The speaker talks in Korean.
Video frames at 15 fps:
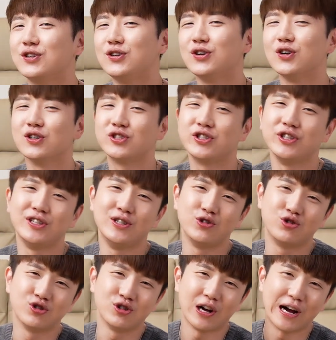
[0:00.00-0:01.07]
그러실
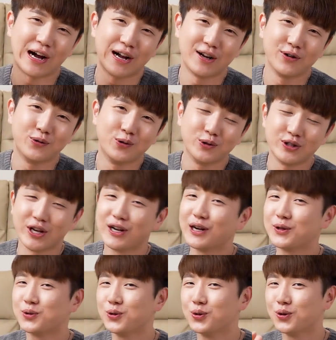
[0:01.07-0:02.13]
줄 알고
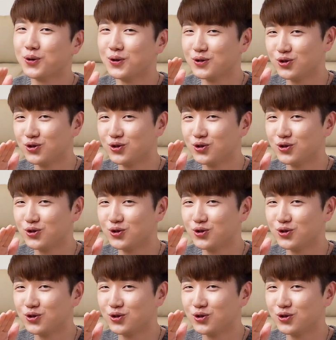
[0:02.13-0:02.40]
제가 또